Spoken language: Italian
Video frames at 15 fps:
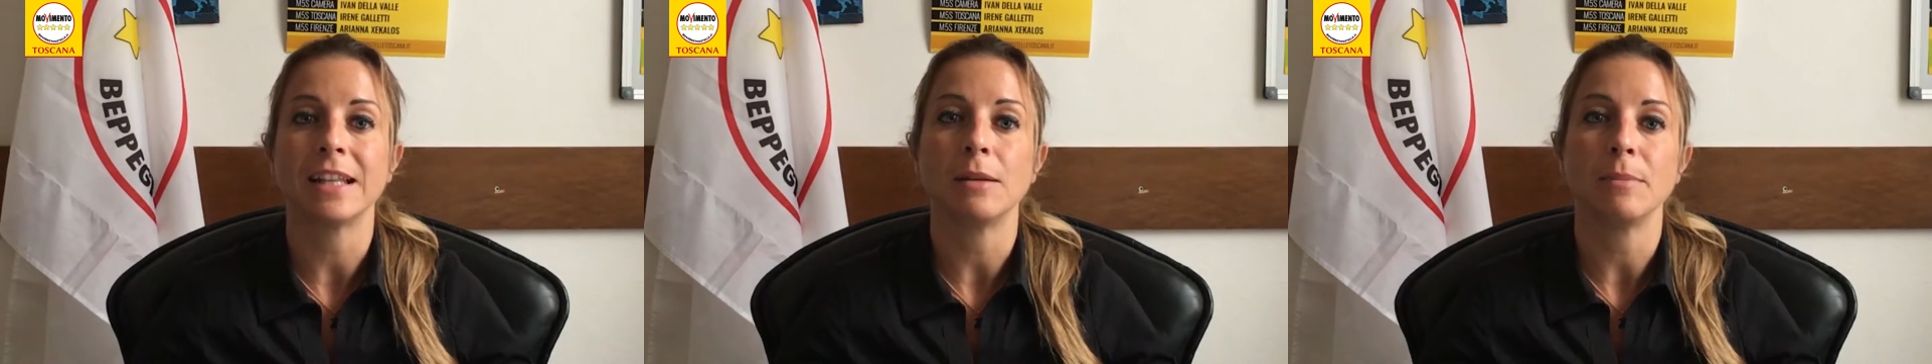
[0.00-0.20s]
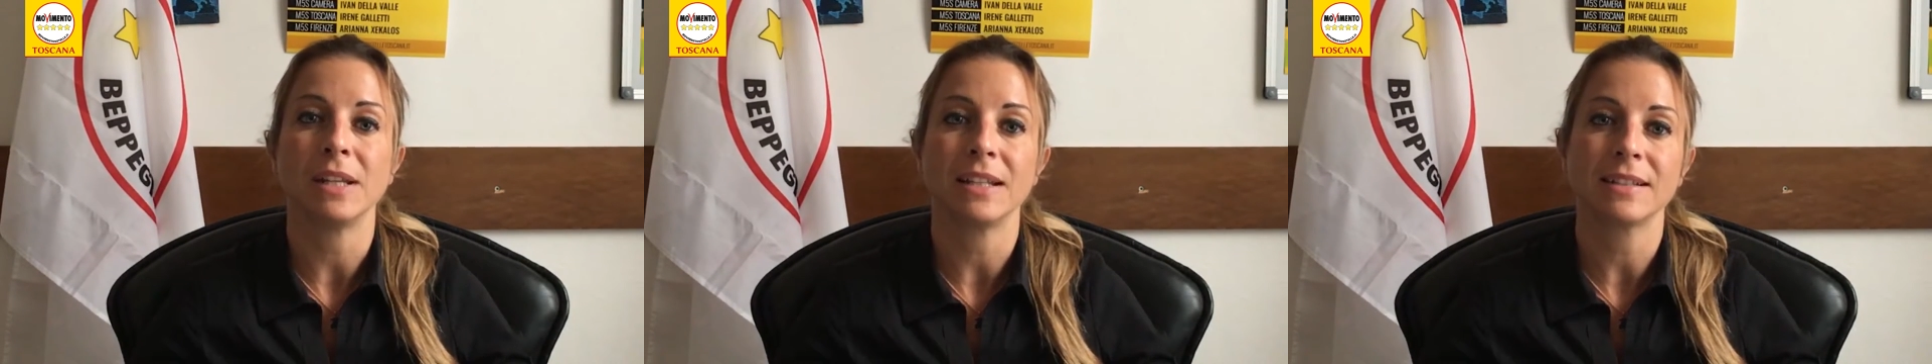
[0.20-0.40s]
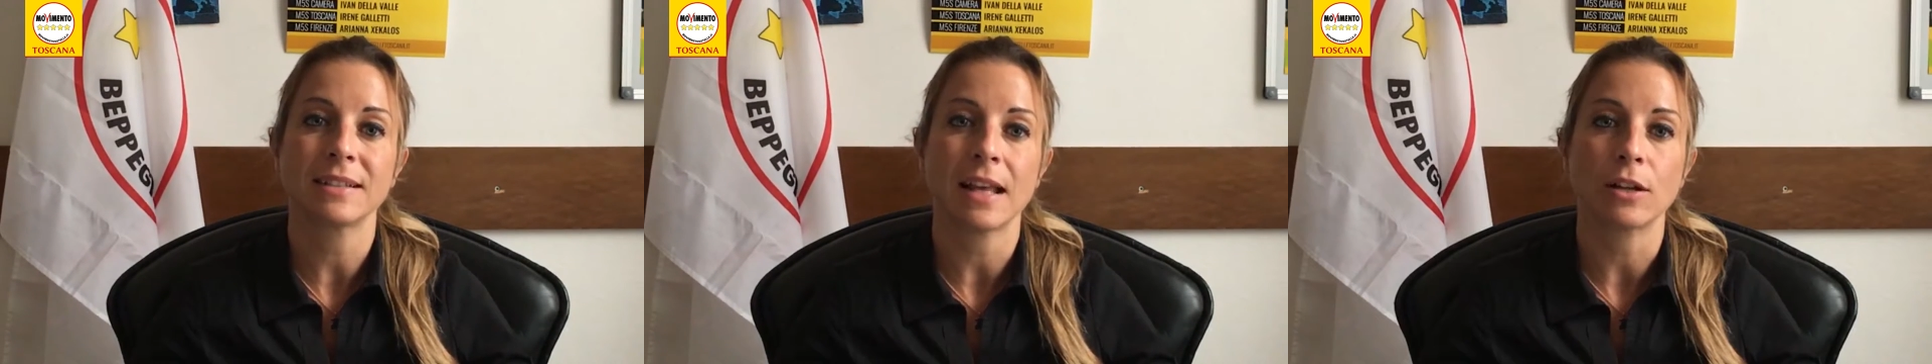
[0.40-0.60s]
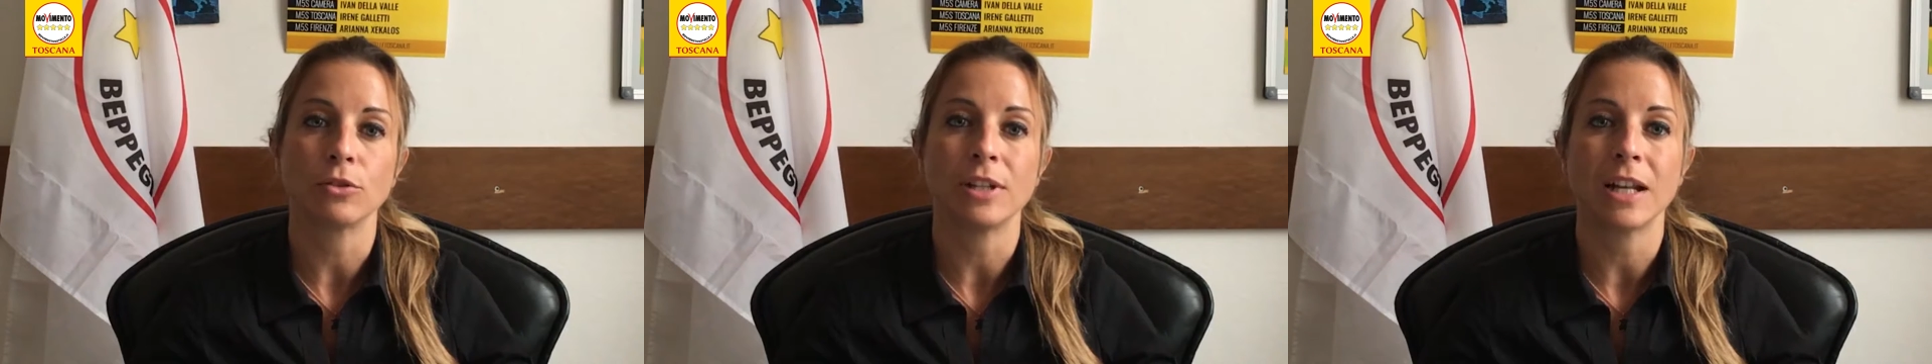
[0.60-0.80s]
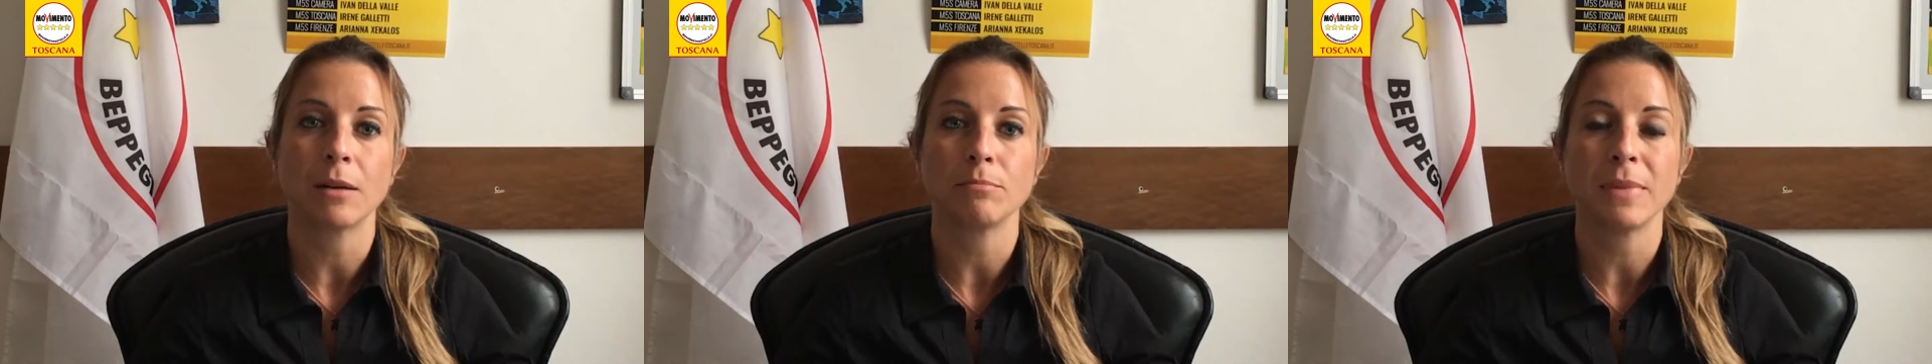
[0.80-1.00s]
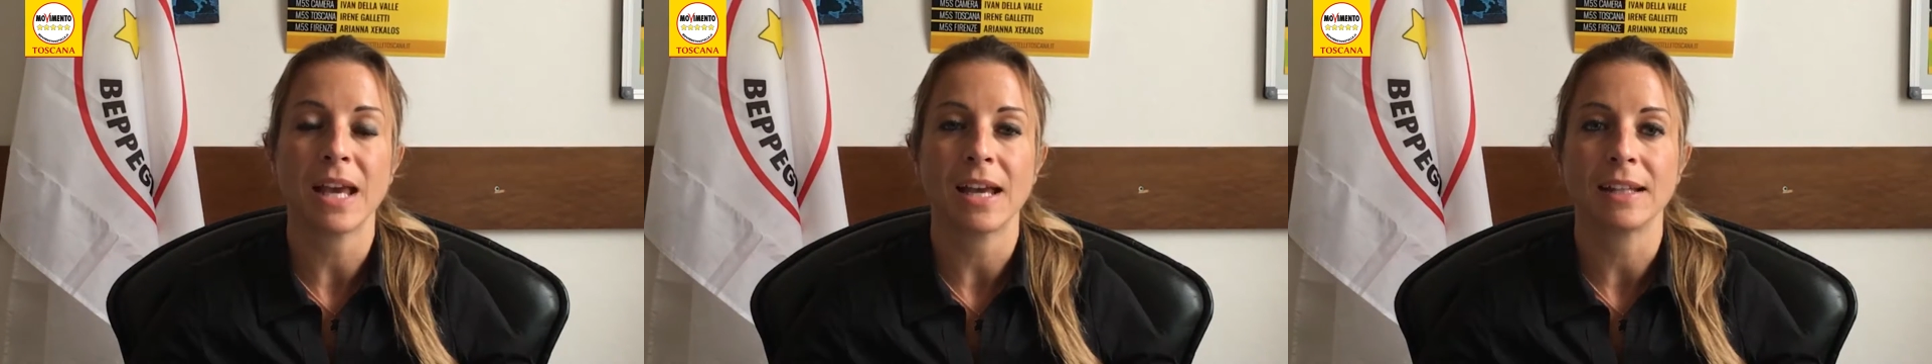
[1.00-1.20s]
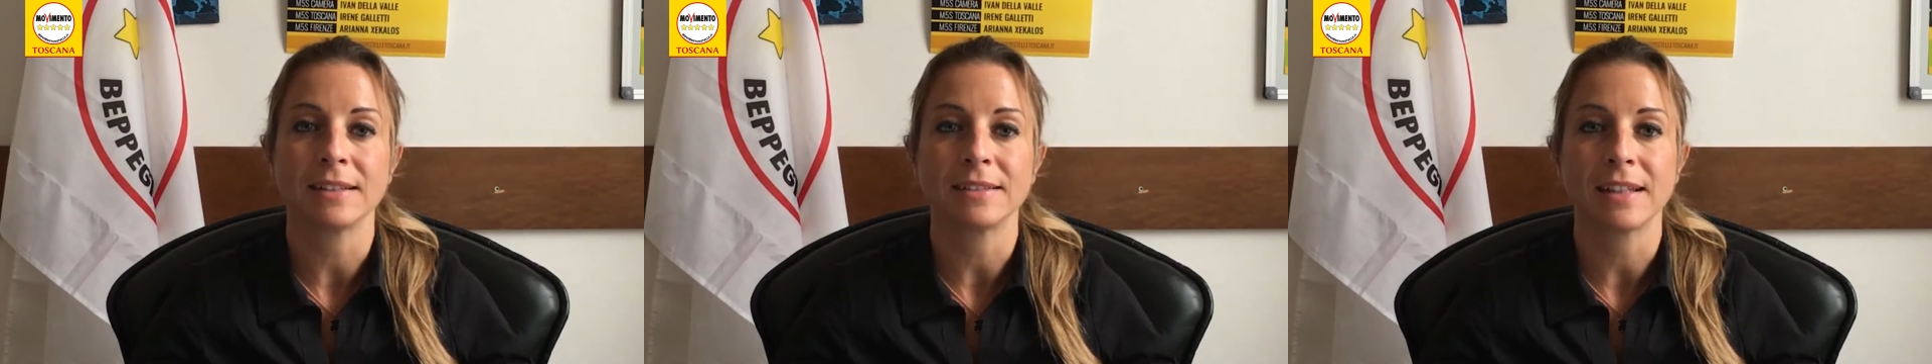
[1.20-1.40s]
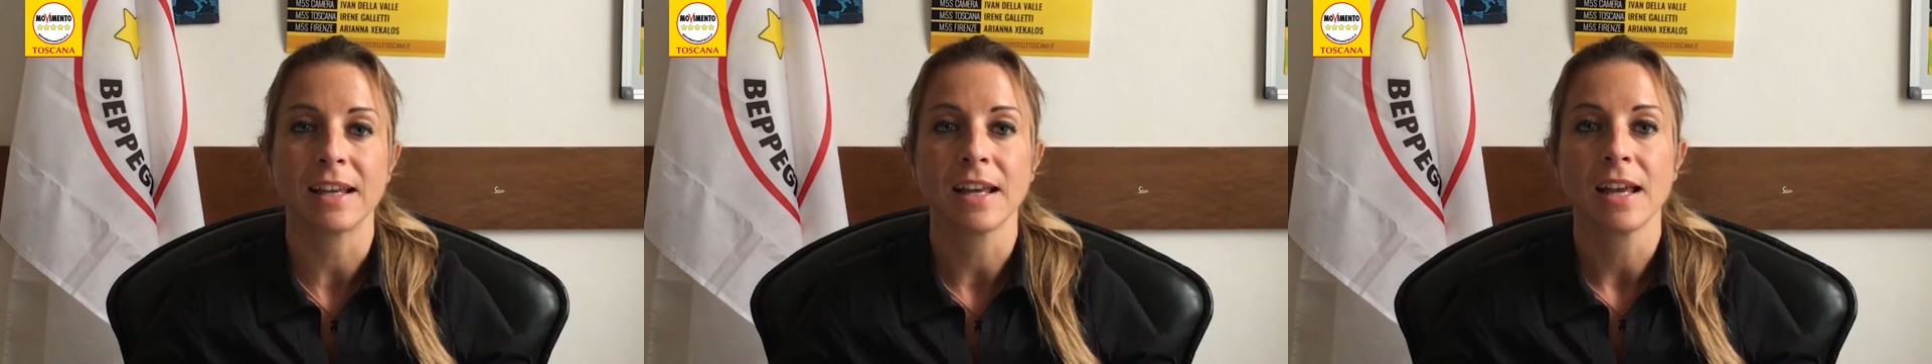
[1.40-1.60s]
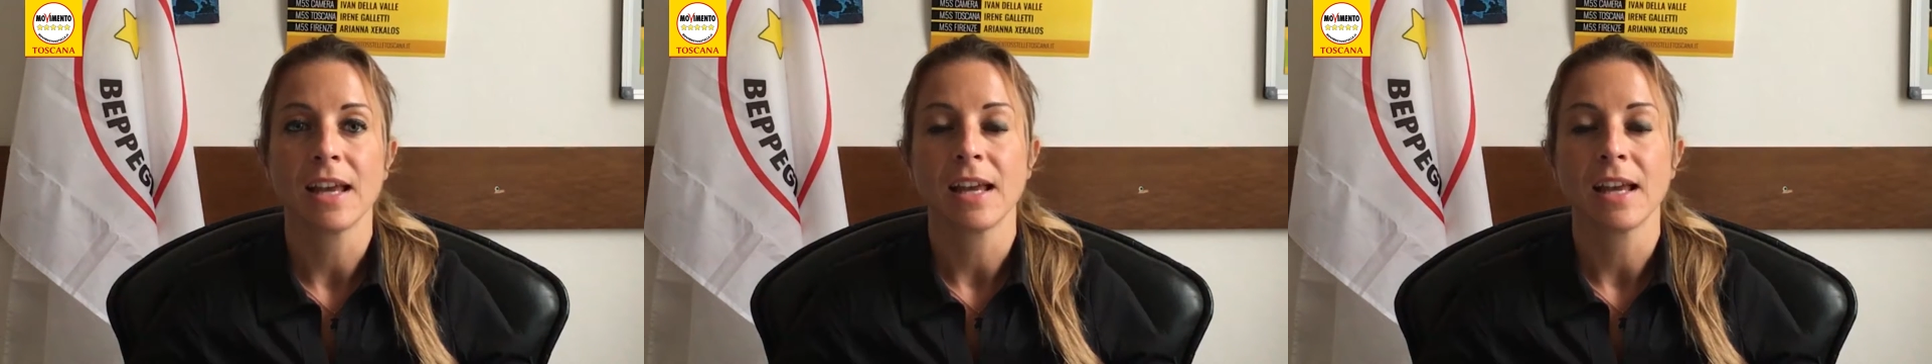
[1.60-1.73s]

del Ministero dell'Ambiente